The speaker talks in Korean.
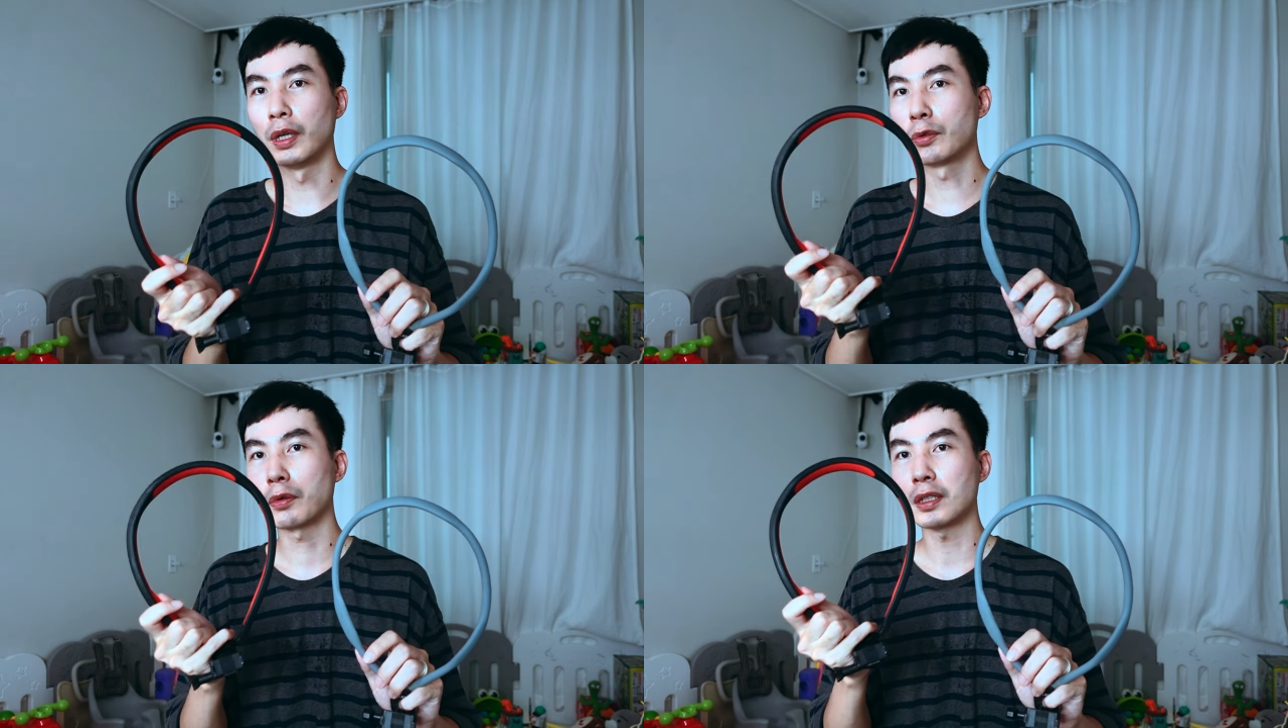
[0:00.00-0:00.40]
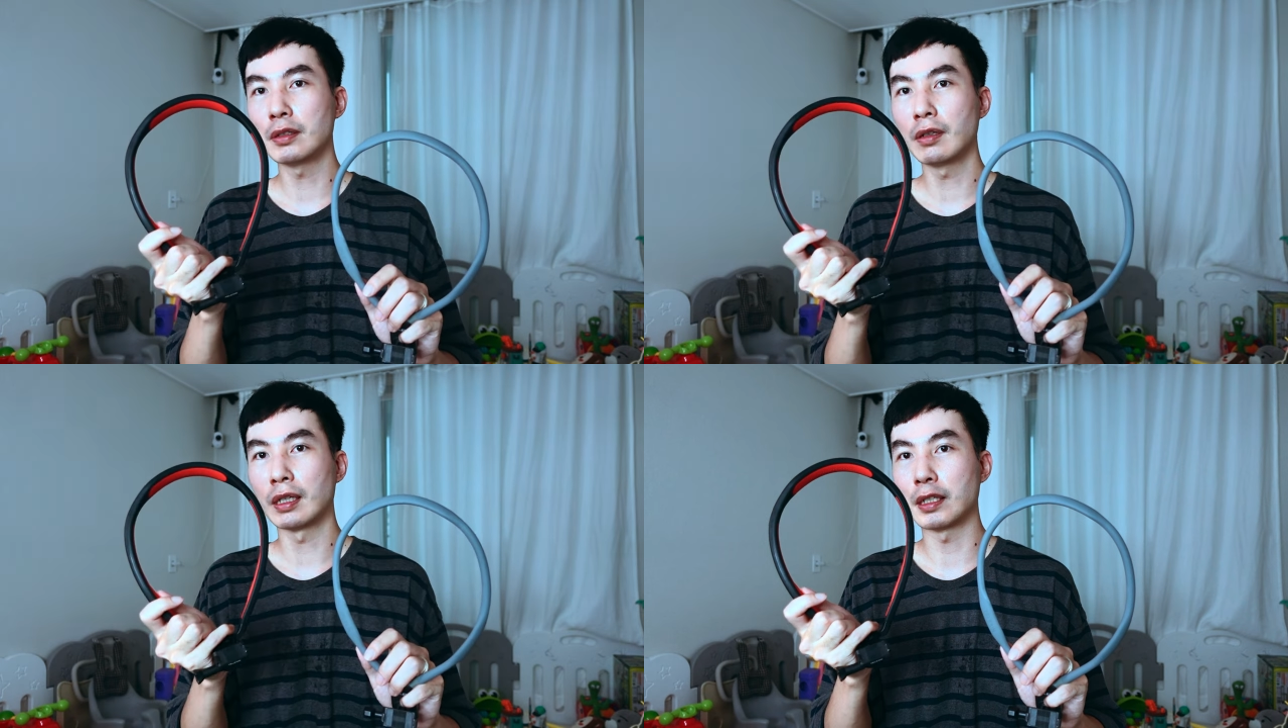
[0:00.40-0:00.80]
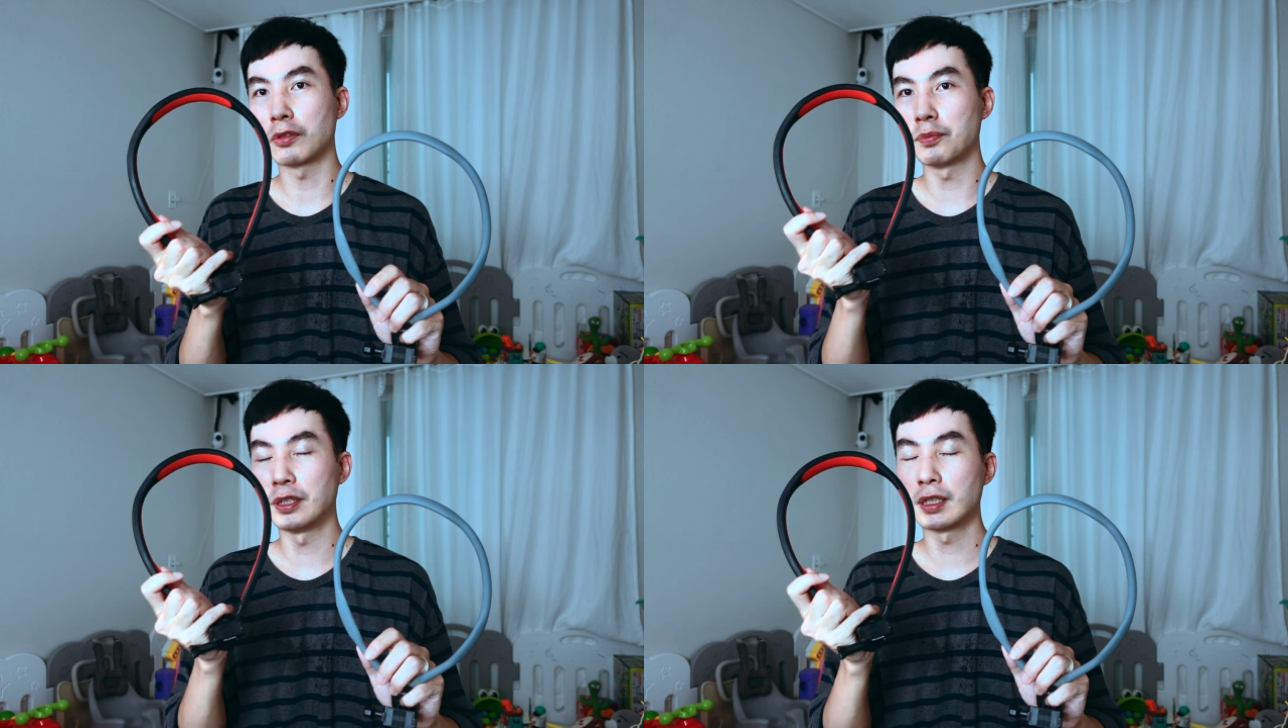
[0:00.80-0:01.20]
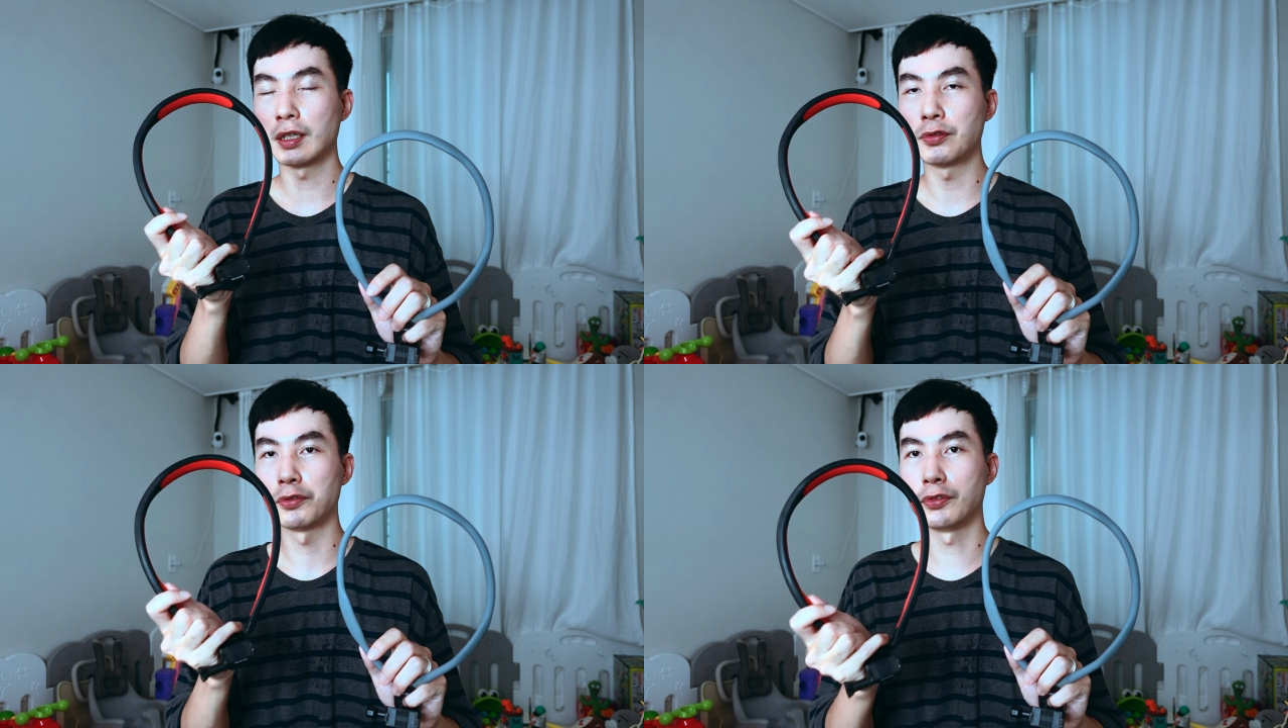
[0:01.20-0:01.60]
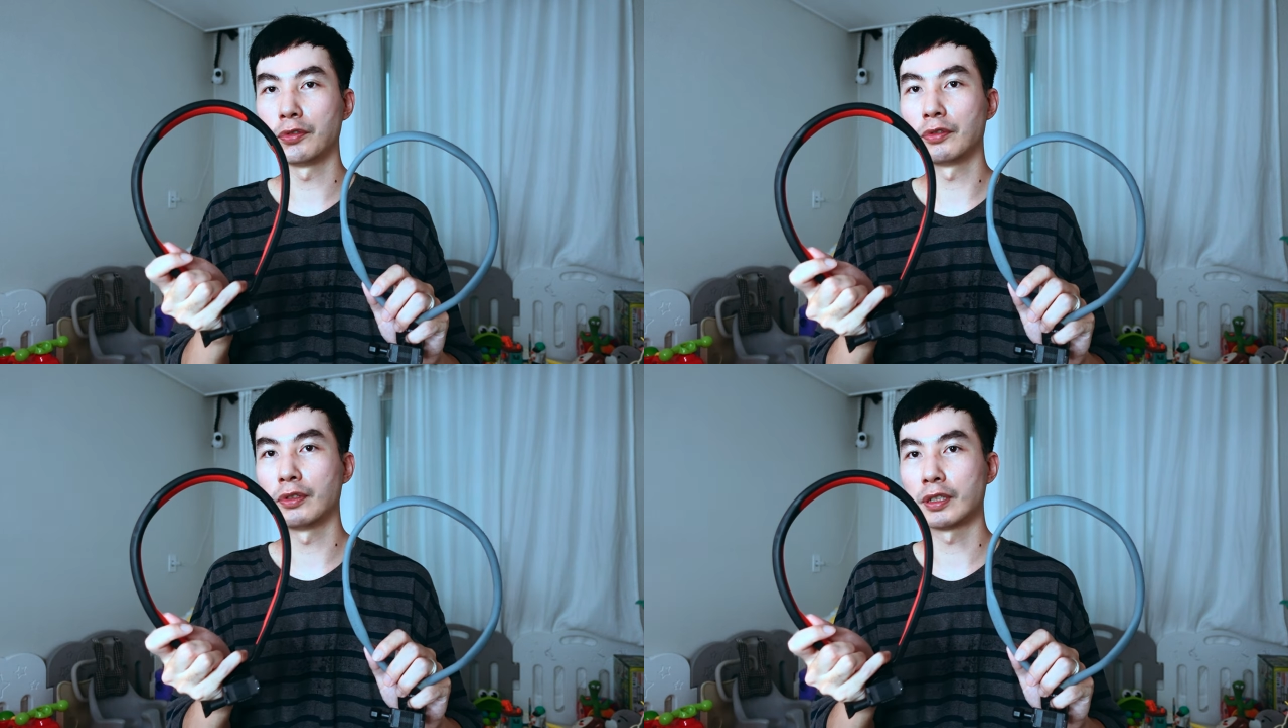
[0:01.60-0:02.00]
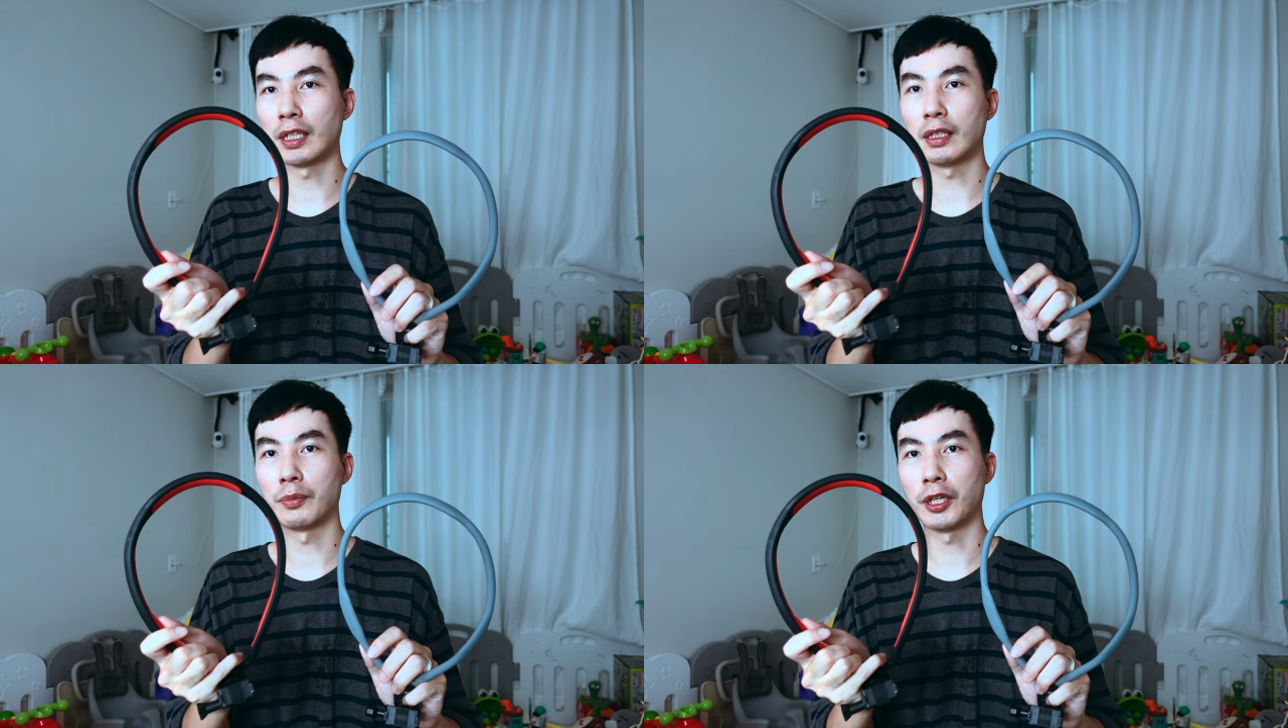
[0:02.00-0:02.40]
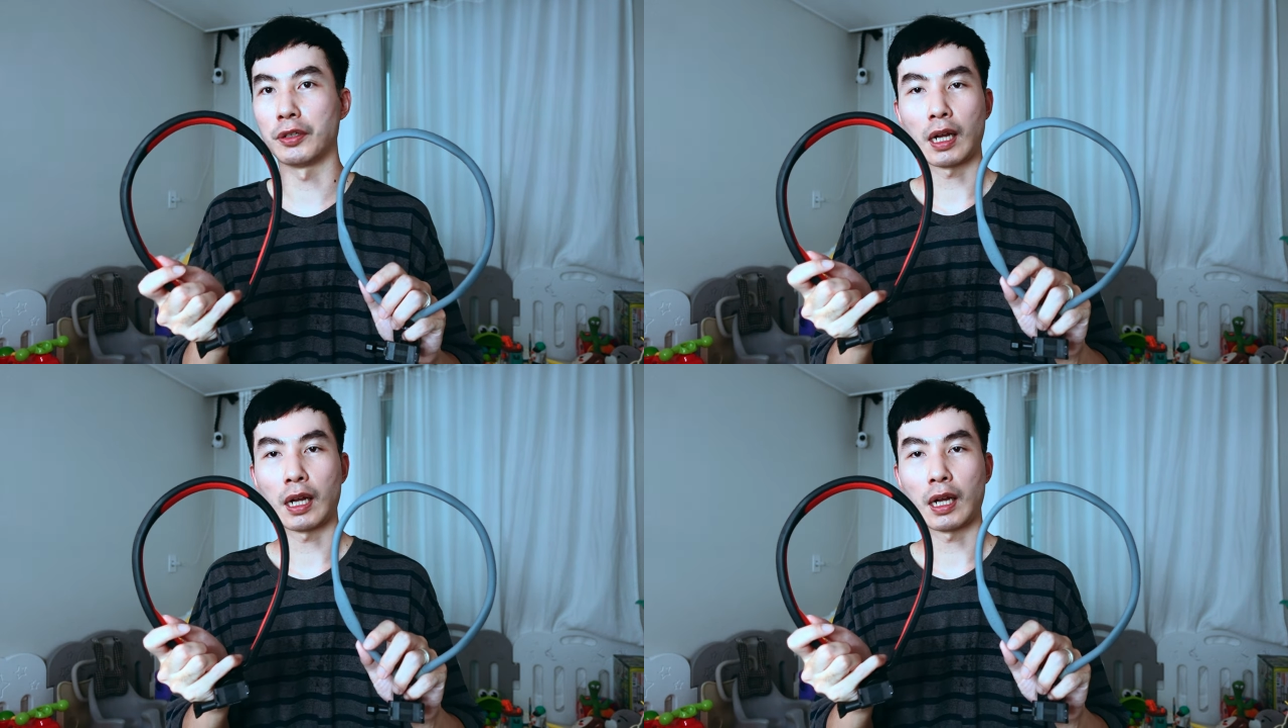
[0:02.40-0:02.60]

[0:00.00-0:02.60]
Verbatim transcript: 왜 똑같은 거 안 사고 비슷한 종류를 샀냐면